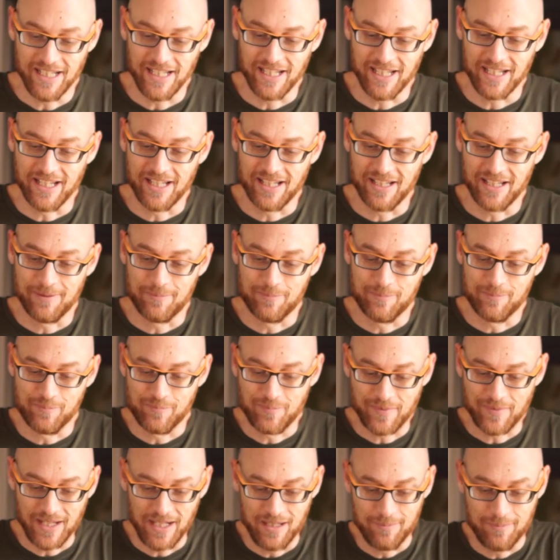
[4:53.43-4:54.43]
Eh,
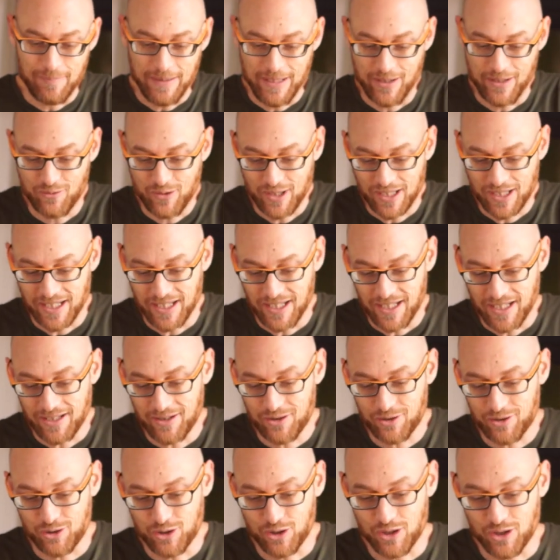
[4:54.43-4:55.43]
el pan no ha
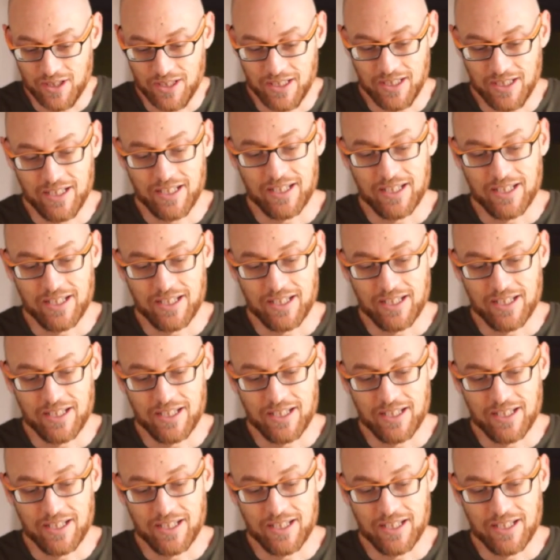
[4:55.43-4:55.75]
quedado...